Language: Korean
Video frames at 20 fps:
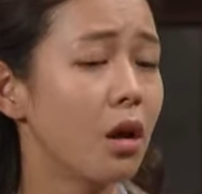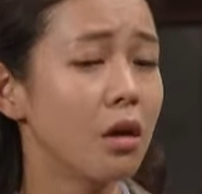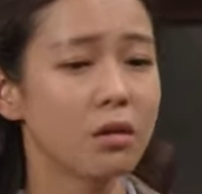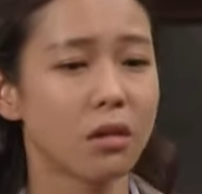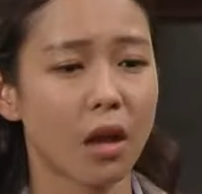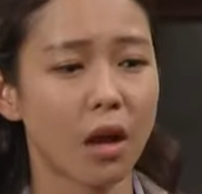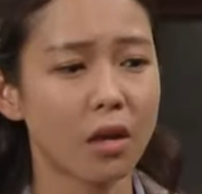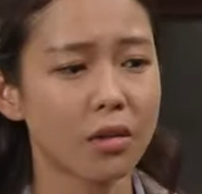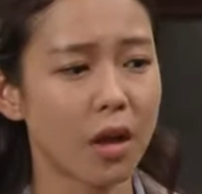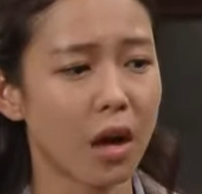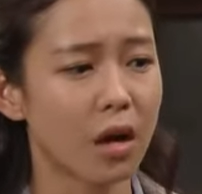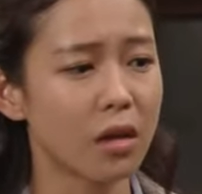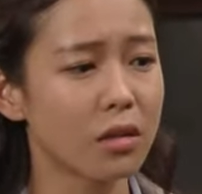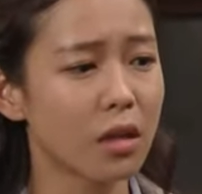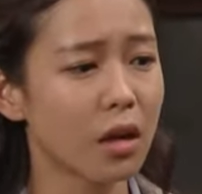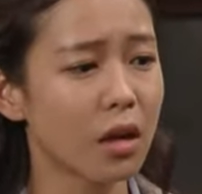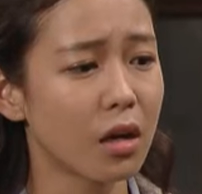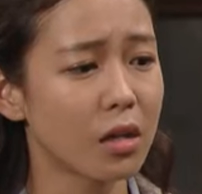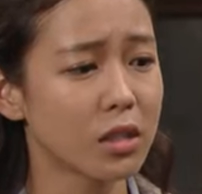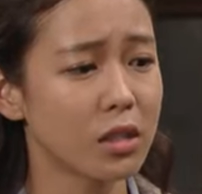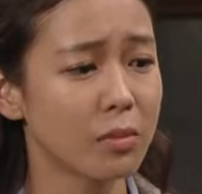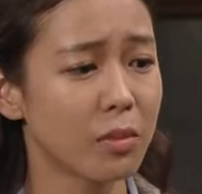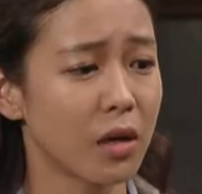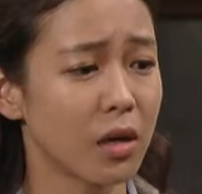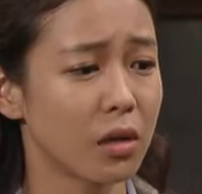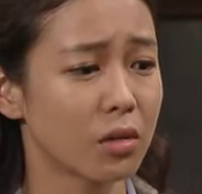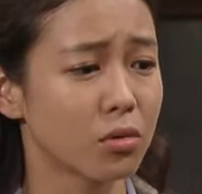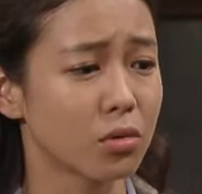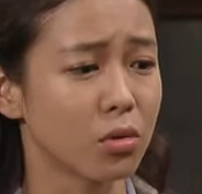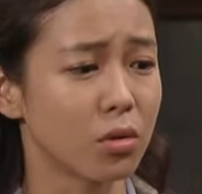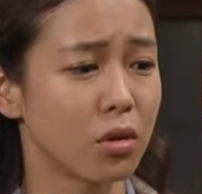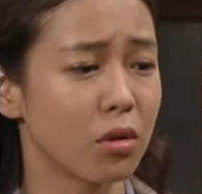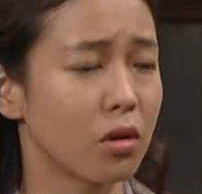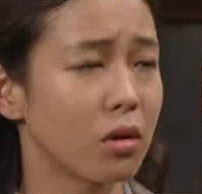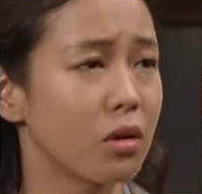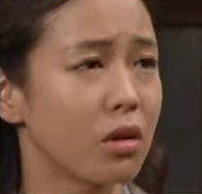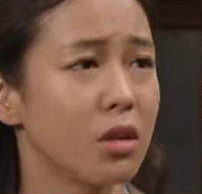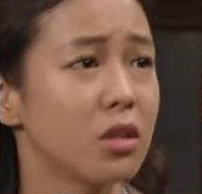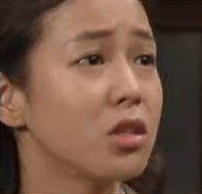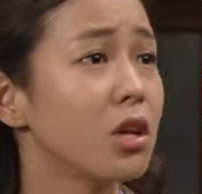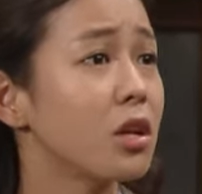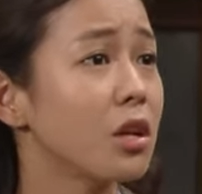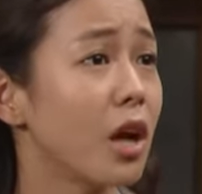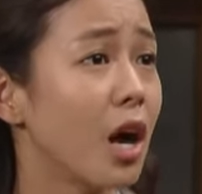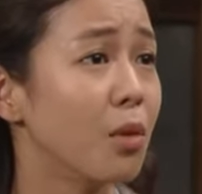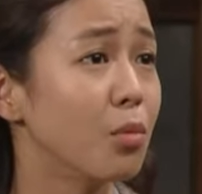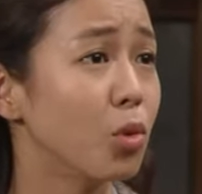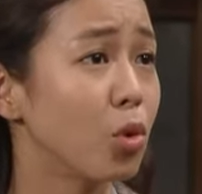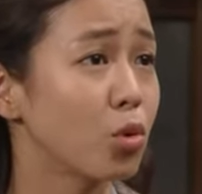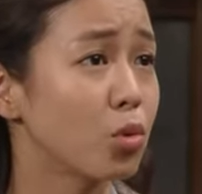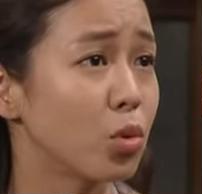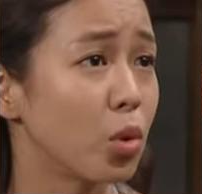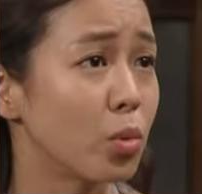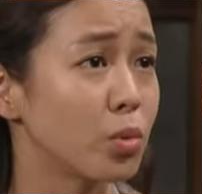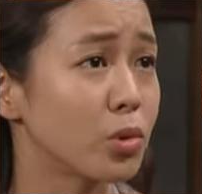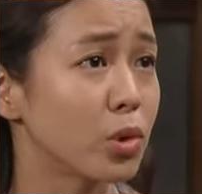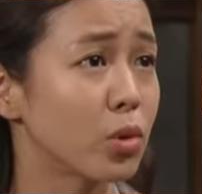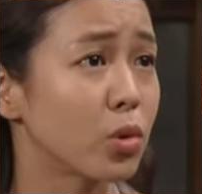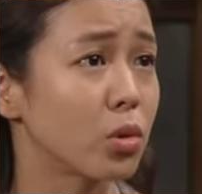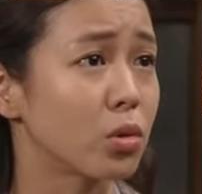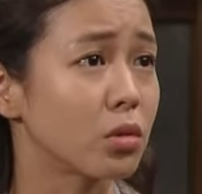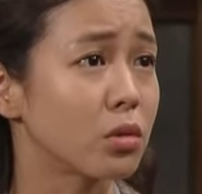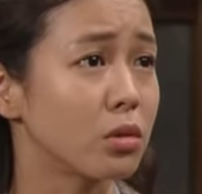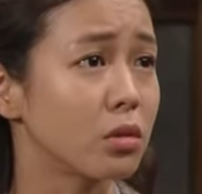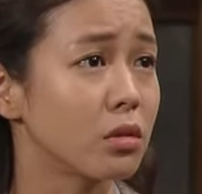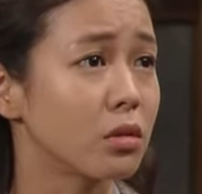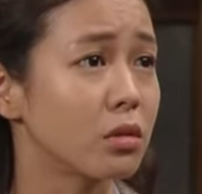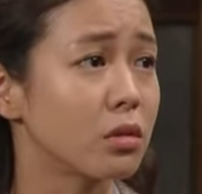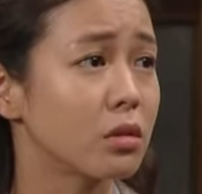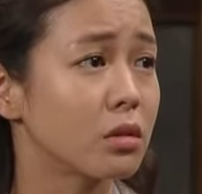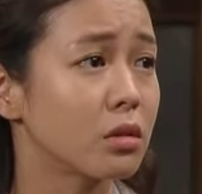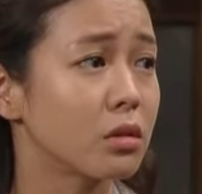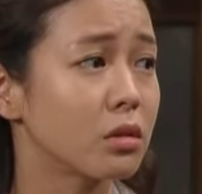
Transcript: 내가 나갈 때까지만 해도 이 자리에 아무것도 없었거든.